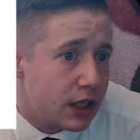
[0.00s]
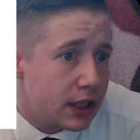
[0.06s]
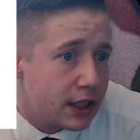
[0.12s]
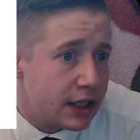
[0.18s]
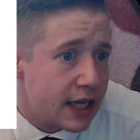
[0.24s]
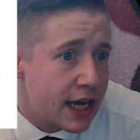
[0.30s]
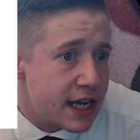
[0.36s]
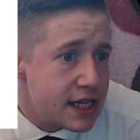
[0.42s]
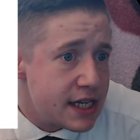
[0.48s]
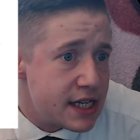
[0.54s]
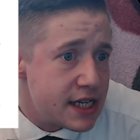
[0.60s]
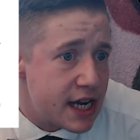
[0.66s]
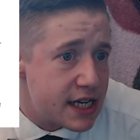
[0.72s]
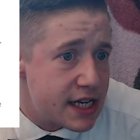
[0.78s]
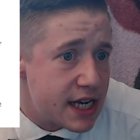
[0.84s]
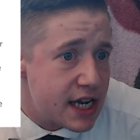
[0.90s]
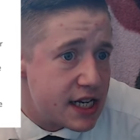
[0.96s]
Das ist
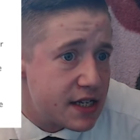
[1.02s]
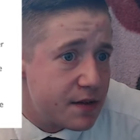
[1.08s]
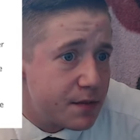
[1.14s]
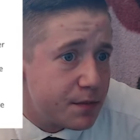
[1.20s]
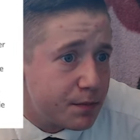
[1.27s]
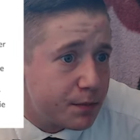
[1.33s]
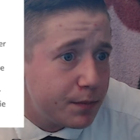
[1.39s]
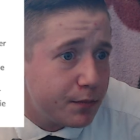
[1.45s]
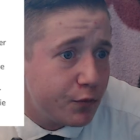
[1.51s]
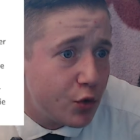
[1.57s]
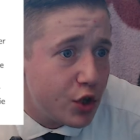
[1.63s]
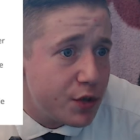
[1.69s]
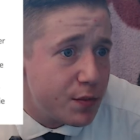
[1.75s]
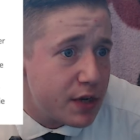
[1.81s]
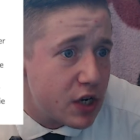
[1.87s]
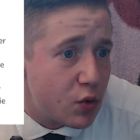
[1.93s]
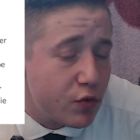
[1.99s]
halt das, wo ich
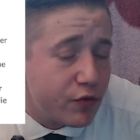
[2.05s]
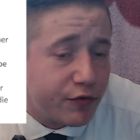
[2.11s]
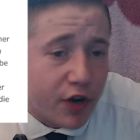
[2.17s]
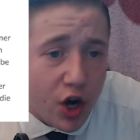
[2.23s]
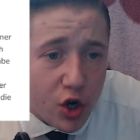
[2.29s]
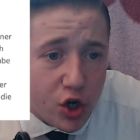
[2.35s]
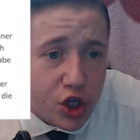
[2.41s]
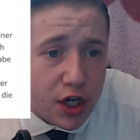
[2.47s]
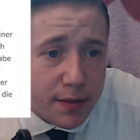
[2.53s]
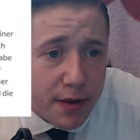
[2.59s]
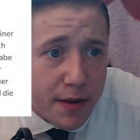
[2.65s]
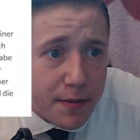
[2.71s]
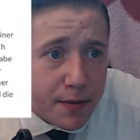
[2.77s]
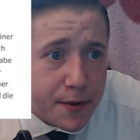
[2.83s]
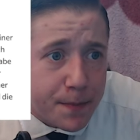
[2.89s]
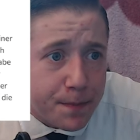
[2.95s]
mit der guten Frau geschrieben habe.